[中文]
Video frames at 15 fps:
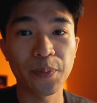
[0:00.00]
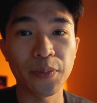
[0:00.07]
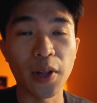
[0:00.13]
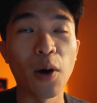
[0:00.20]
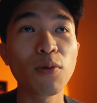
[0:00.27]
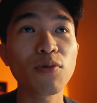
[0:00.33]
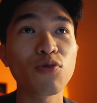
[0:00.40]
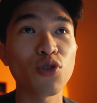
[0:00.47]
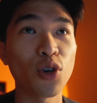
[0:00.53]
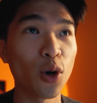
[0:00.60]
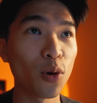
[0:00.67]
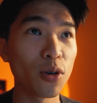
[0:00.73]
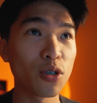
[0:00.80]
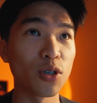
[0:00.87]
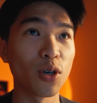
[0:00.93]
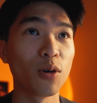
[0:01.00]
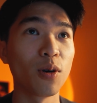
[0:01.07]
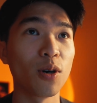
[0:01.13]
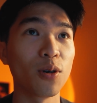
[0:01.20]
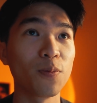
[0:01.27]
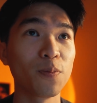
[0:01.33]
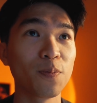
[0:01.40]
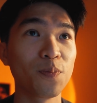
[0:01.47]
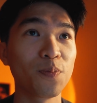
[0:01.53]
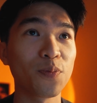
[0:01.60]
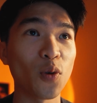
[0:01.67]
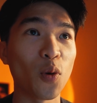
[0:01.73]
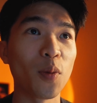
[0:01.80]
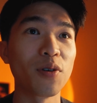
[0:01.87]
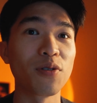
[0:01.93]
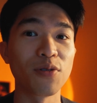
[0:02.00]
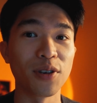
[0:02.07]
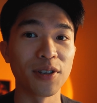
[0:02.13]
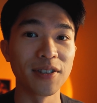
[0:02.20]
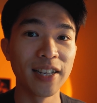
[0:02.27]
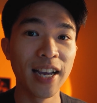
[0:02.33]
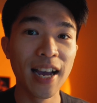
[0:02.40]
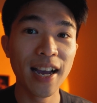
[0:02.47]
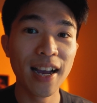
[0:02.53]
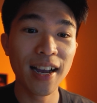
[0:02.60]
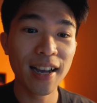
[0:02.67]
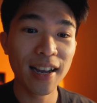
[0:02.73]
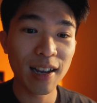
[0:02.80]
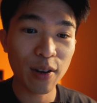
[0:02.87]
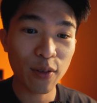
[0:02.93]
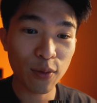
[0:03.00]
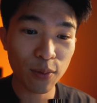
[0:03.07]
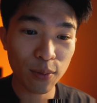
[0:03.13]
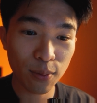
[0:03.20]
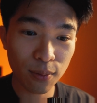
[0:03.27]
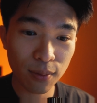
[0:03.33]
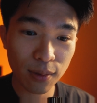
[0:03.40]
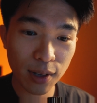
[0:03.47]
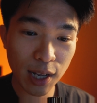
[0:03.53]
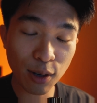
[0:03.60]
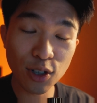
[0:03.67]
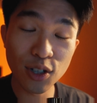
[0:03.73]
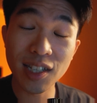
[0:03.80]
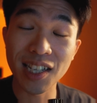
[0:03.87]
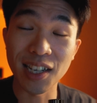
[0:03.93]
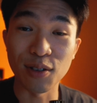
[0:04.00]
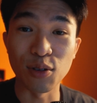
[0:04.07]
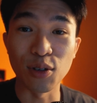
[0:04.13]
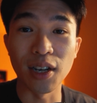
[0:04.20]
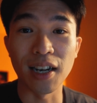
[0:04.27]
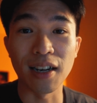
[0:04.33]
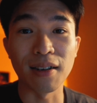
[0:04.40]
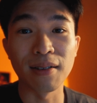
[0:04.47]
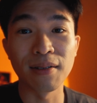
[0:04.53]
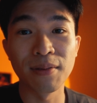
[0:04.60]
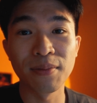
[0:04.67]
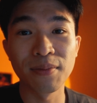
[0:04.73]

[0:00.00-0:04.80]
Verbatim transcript: 然后最后的时候，我们人要去解决哈，